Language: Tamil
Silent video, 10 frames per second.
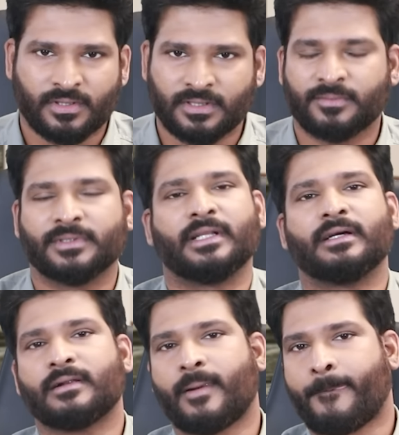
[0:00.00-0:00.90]
சொல்கிறதுக்கு
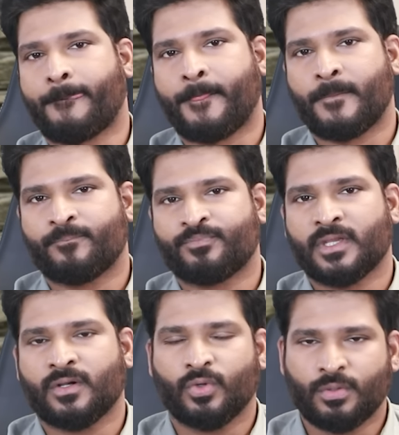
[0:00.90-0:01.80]
பதிலாக
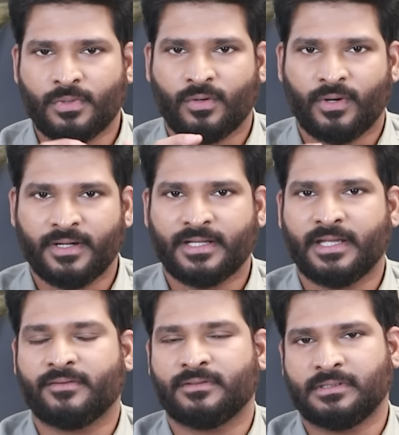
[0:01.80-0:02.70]
குடும்ப
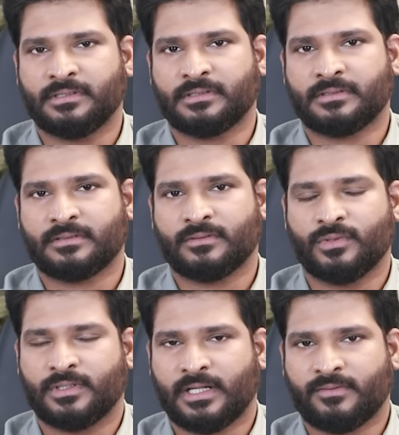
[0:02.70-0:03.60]
வாழ்க்கையை வந்து
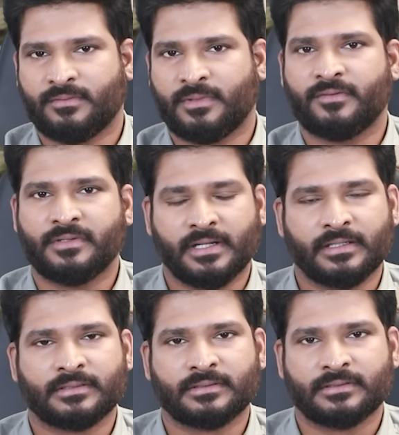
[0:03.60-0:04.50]
ஒரு கணவன்
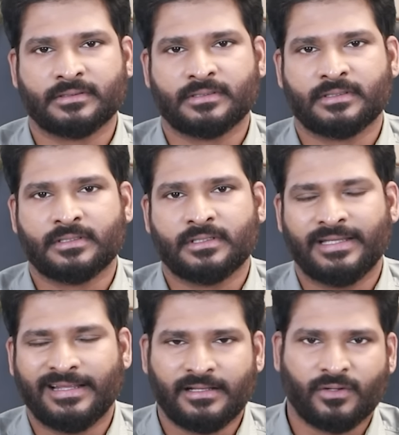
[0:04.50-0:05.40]
மனைவியாக
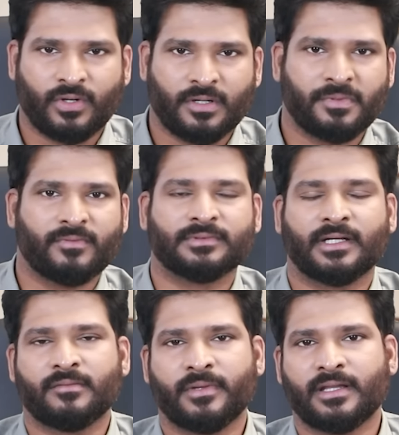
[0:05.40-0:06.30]
என்ன குழப்பம்
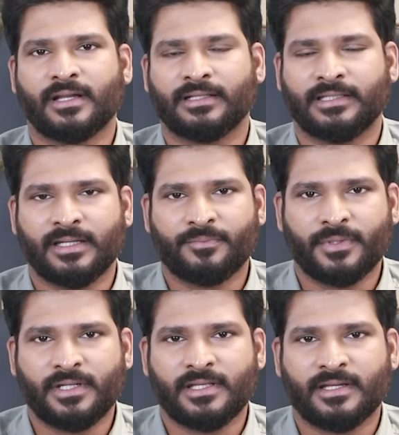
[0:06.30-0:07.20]
வந்தாலுமே அதை
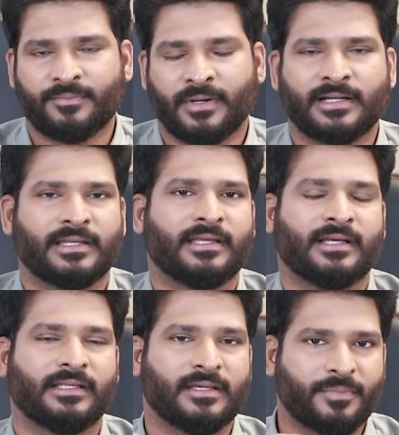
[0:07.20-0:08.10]
எப்படி நீங்கள் பார்க்குறீங்க
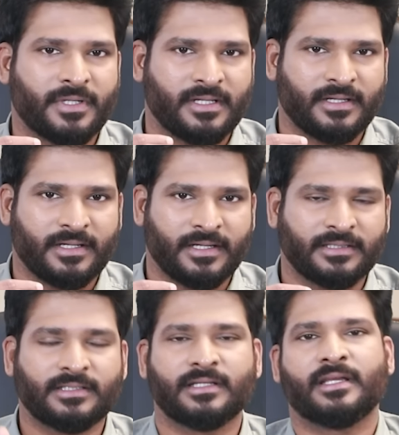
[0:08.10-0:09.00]
அதை எப்படி நீங்கள்
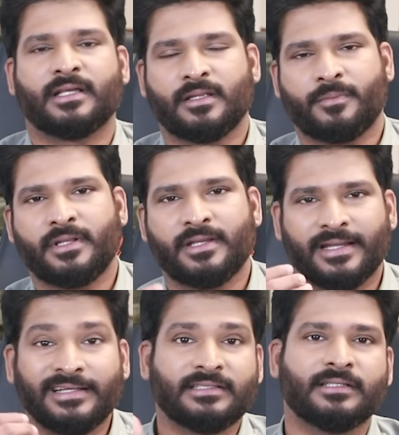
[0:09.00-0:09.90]
ஏற்றுக்கிறீங்க அதை எப்படி
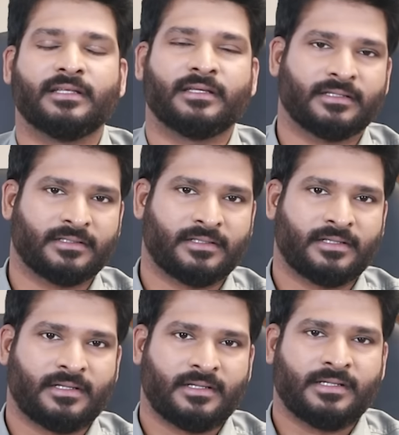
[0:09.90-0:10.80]
நீங்கள் எடுத்துக்கிறீங்க
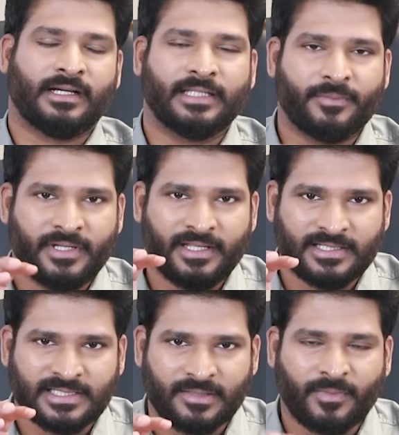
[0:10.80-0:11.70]
அதை எப்படி
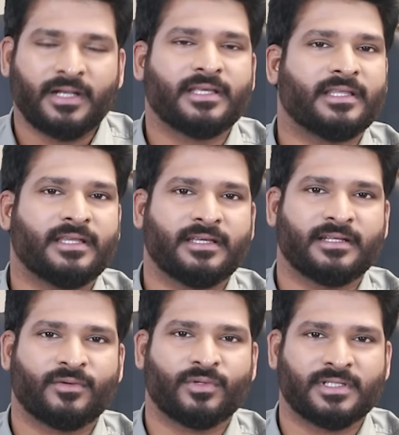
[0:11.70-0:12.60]
நீங்கள்
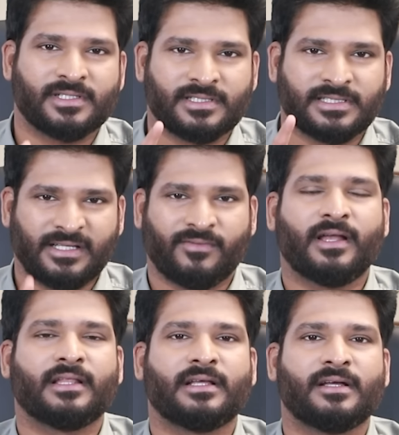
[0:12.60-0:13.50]
சமாளிக்கிறீங்கிற ஒரு
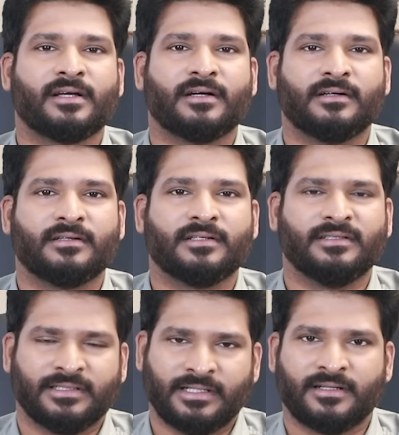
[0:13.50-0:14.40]
சவாலை தான்
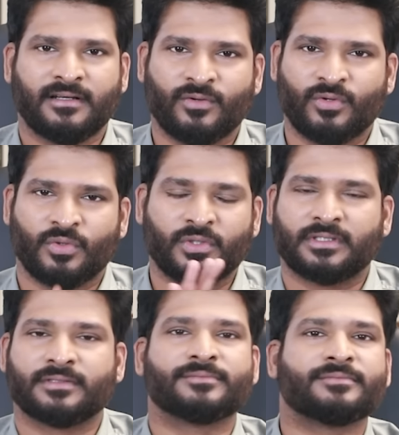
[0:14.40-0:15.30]
இந்த கிரகங்கள் உங்களுக்கு கொடுக்குது